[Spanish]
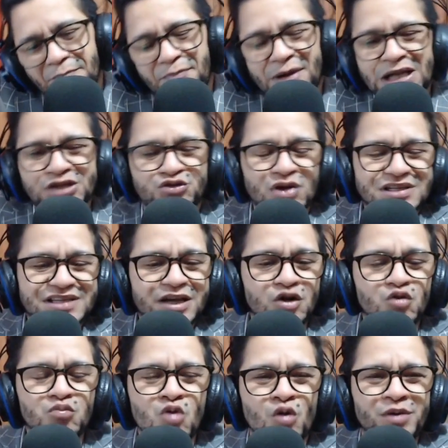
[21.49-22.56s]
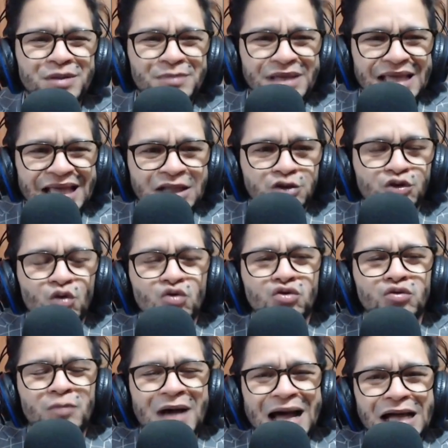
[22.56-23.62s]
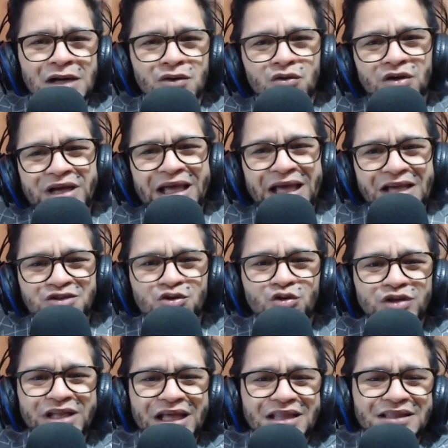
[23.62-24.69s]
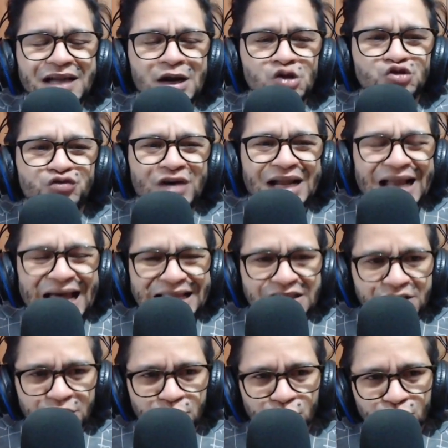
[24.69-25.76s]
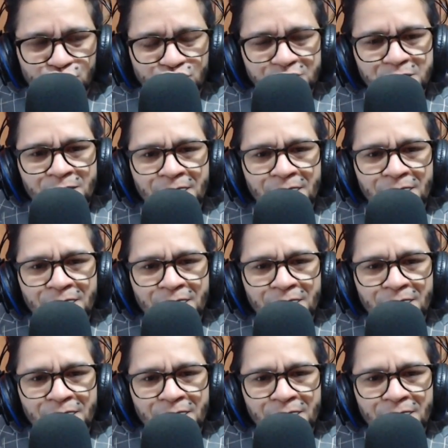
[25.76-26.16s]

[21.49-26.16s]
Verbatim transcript: pasó a ser un movimiento urbano, que es donde entran los fanáticos.